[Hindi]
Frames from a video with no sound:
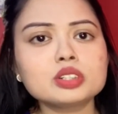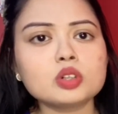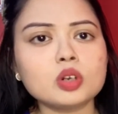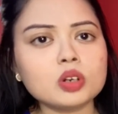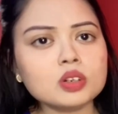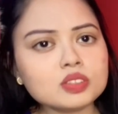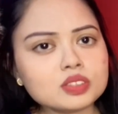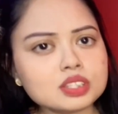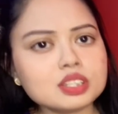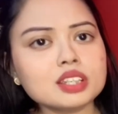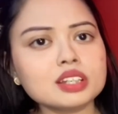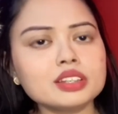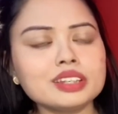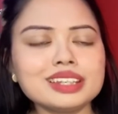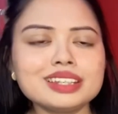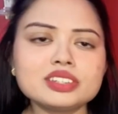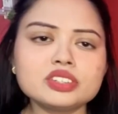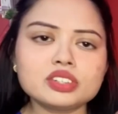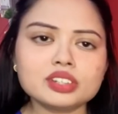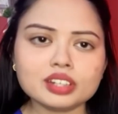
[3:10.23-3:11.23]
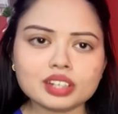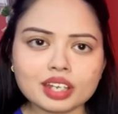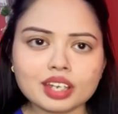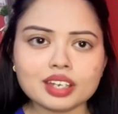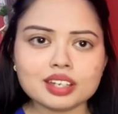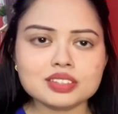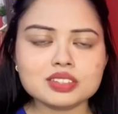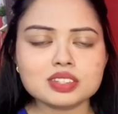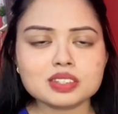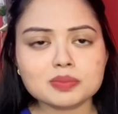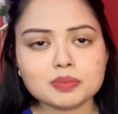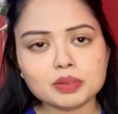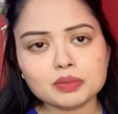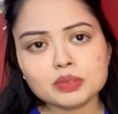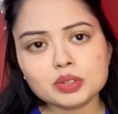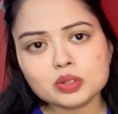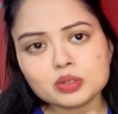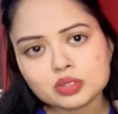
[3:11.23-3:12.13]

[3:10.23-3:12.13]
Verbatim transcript: टॉक्सिक नेचर है जिसमें वो